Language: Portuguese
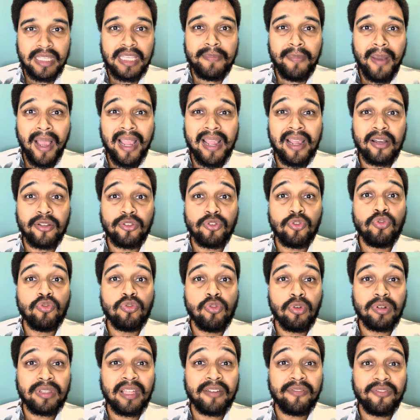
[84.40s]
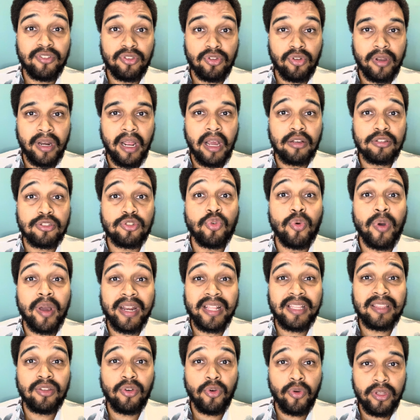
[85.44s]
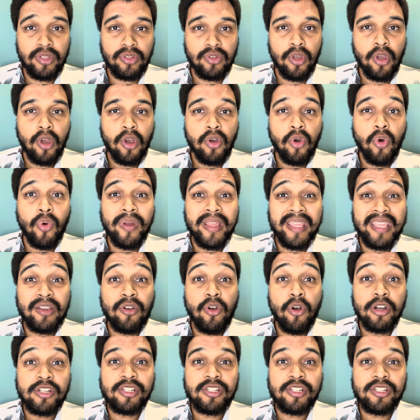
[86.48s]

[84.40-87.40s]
e marcando o gol da vitória aos 48 com Igor